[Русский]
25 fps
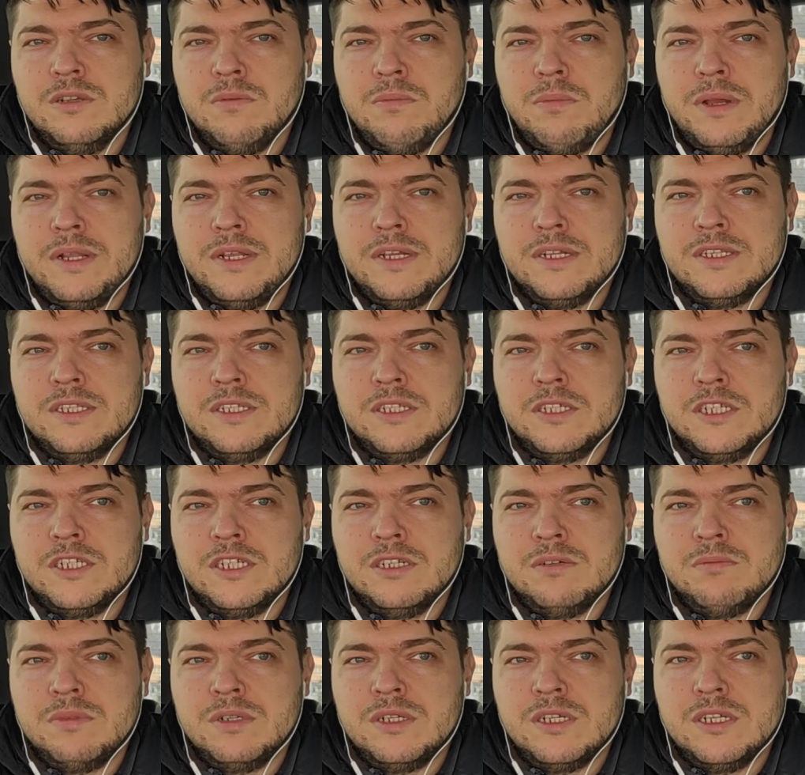непонятно
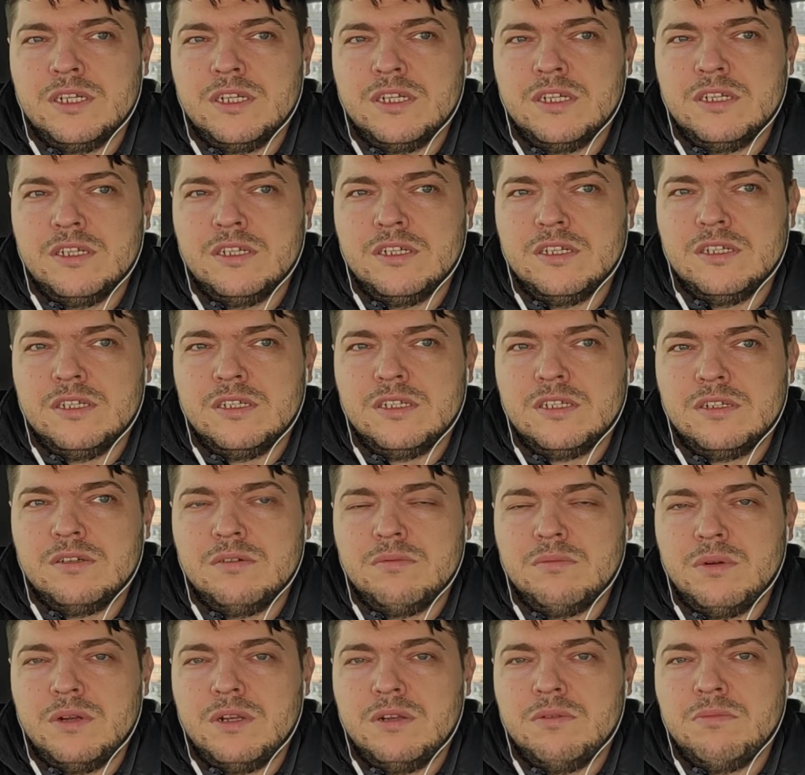чем, и из э,
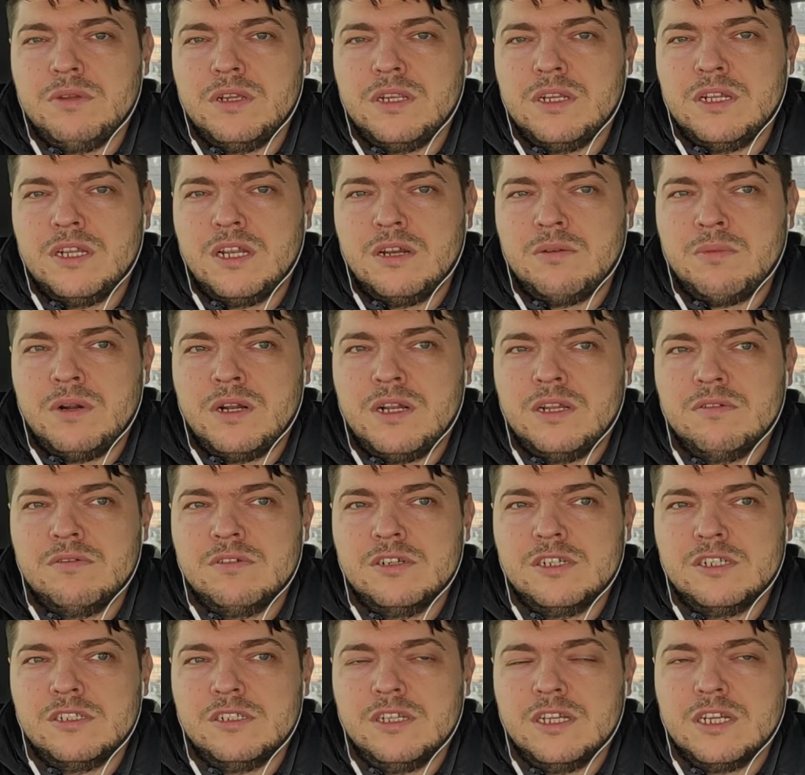более-менее
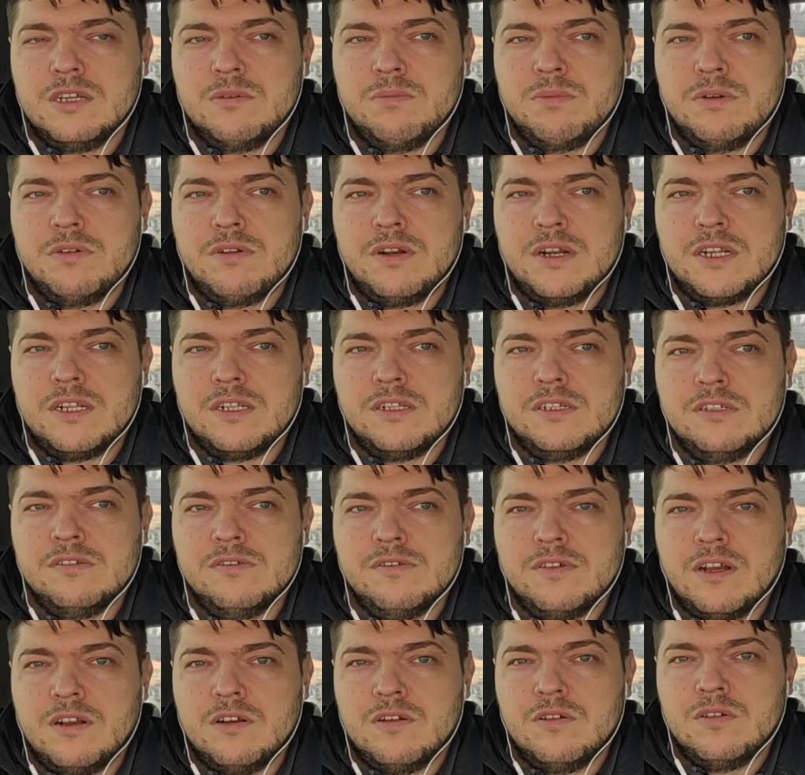нормального человека превратился
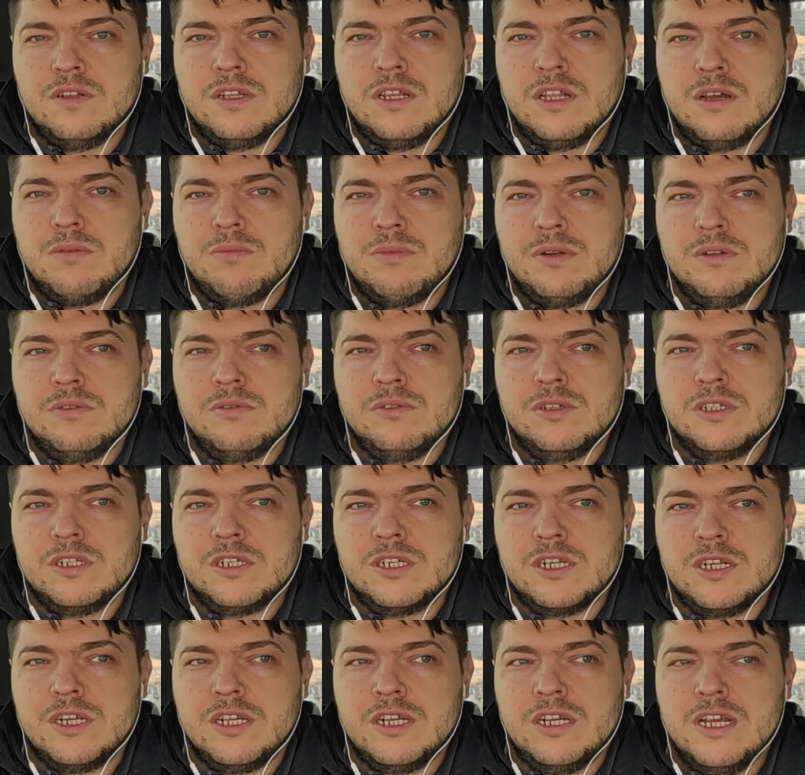в какое-то
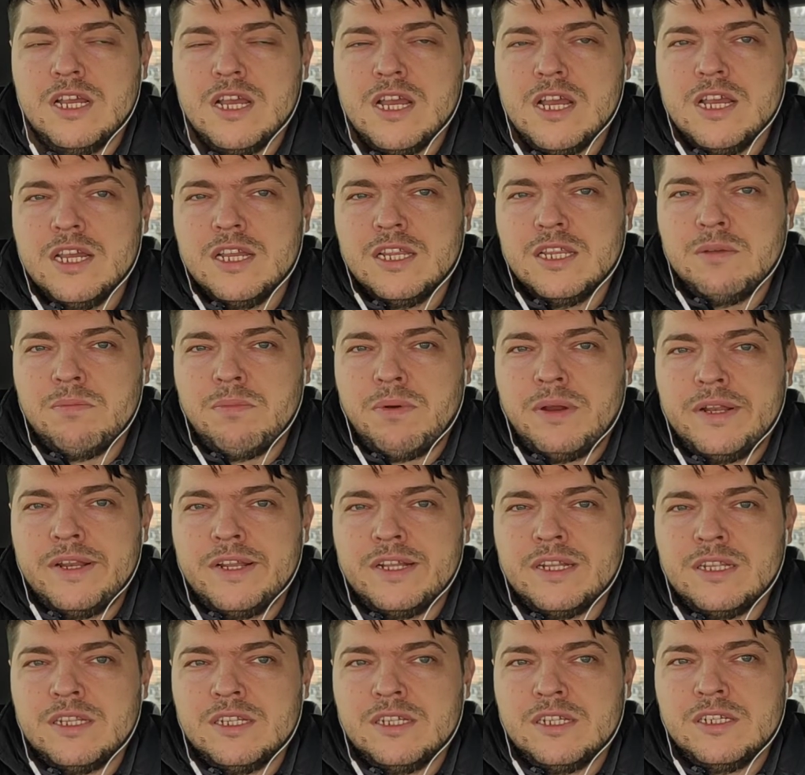обрюзшее
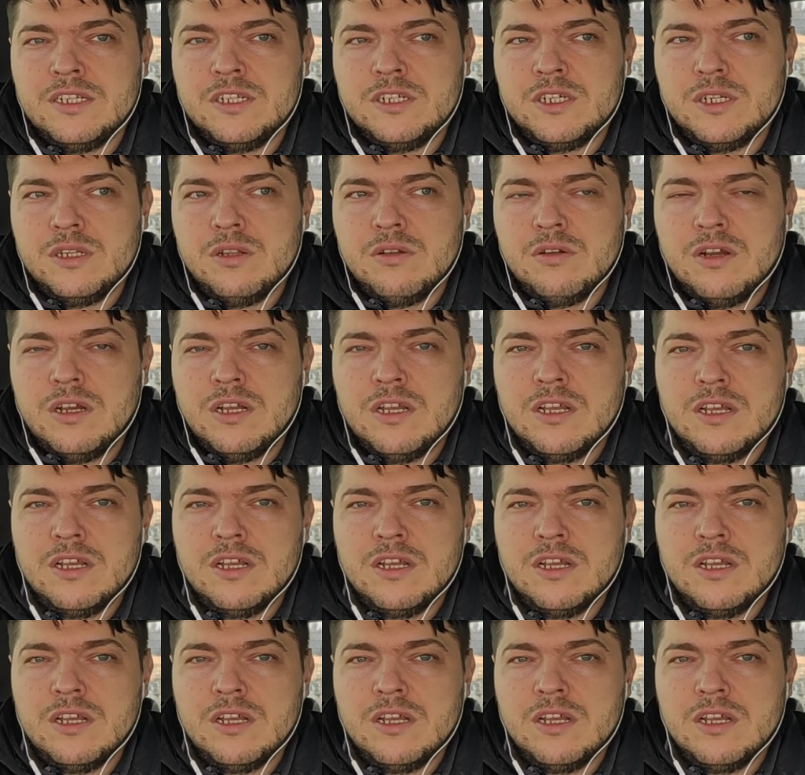непонятное ничто.